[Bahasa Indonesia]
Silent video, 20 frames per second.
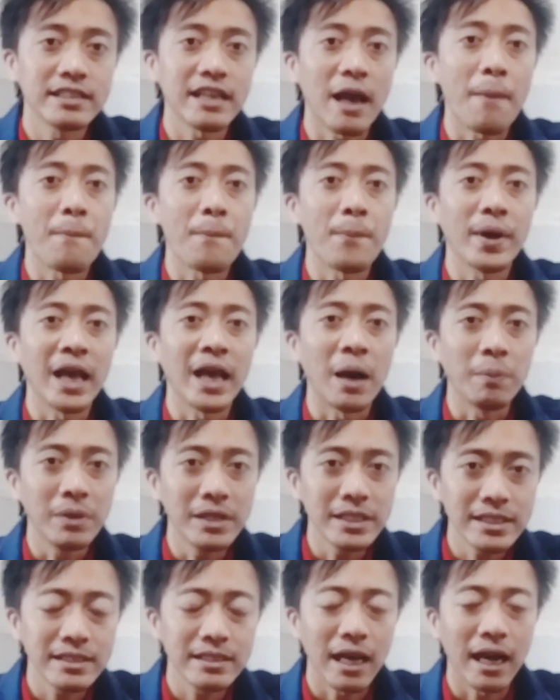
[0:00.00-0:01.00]
sampai
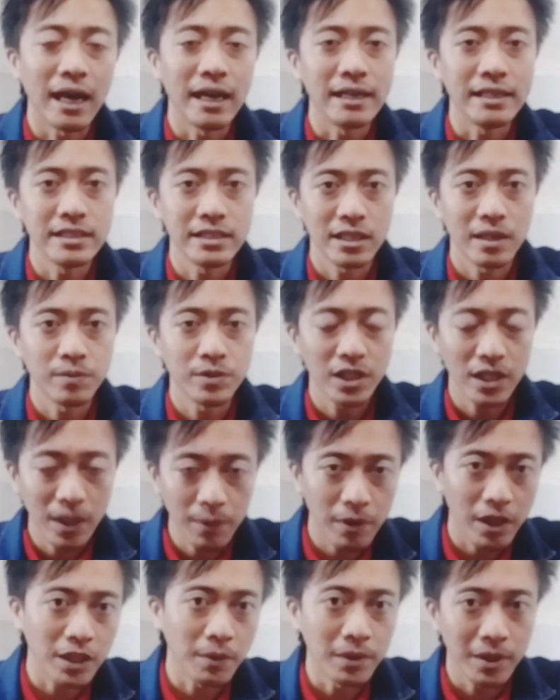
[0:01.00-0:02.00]
habis, jangan di skip-skip
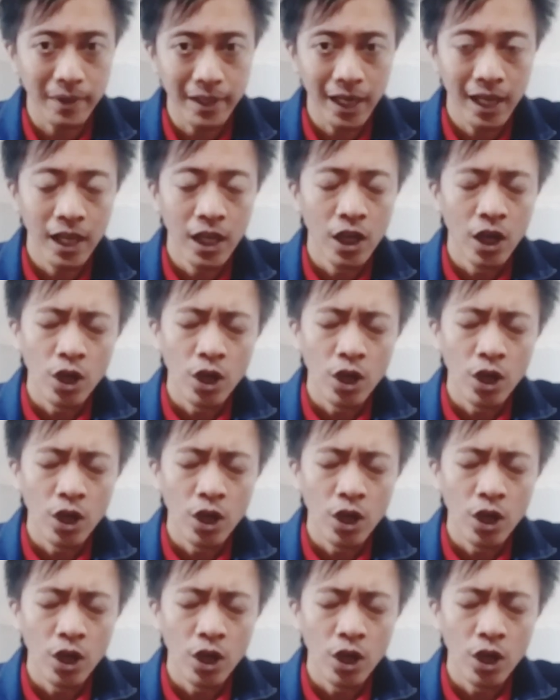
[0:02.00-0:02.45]
ya teman-teman,